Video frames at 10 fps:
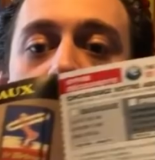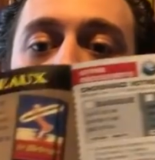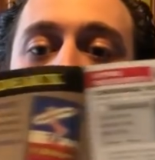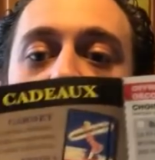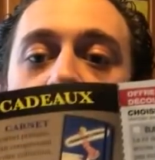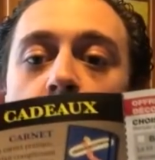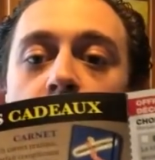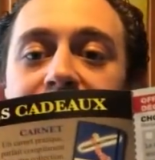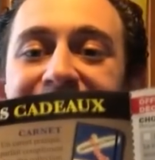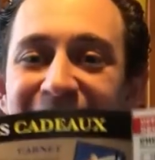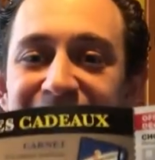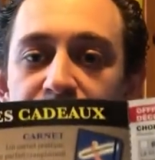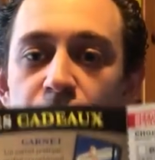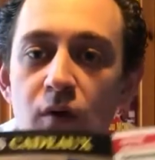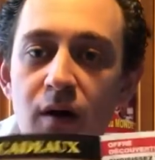numéro
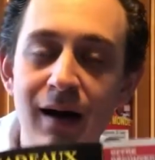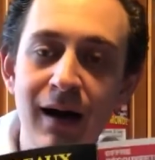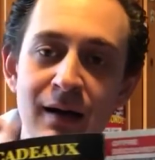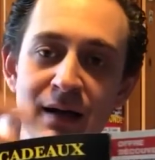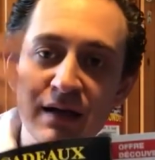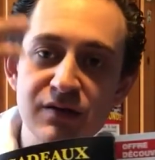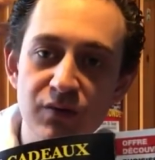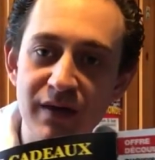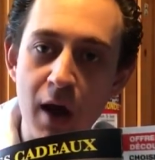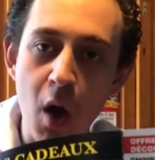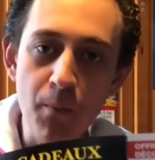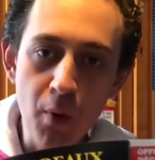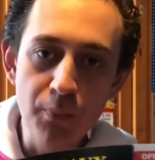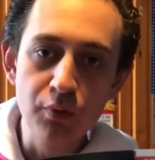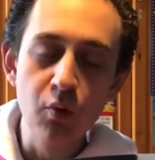4. Donc là, ils sont allés un
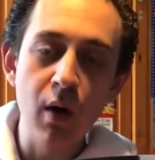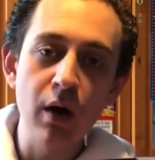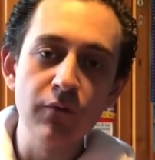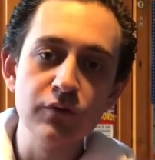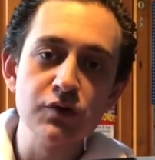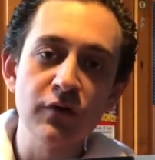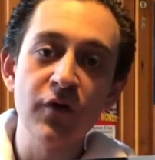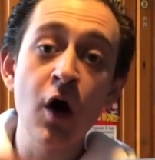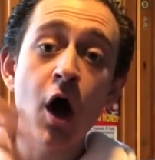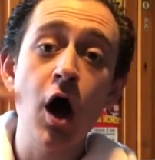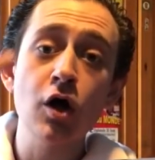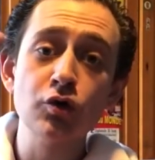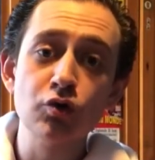peu plus loin. On vous offre un